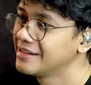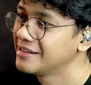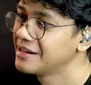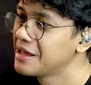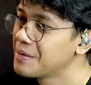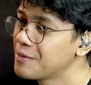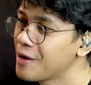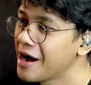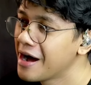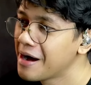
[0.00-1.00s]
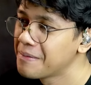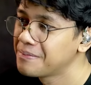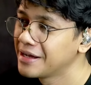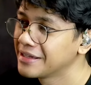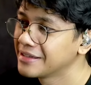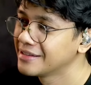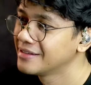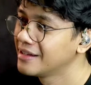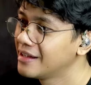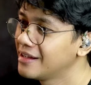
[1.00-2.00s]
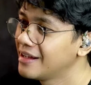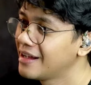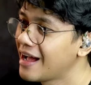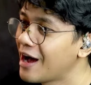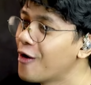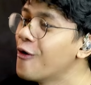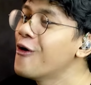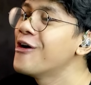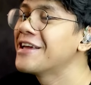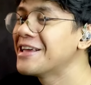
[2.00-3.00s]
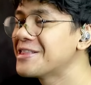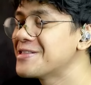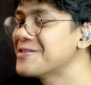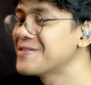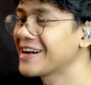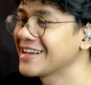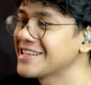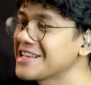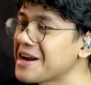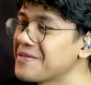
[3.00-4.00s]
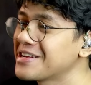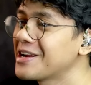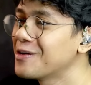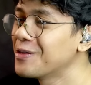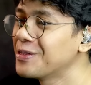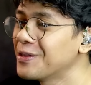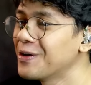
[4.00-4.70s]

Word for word: Demo apa ini? Ah, oh itu makanya sarapannya lontong.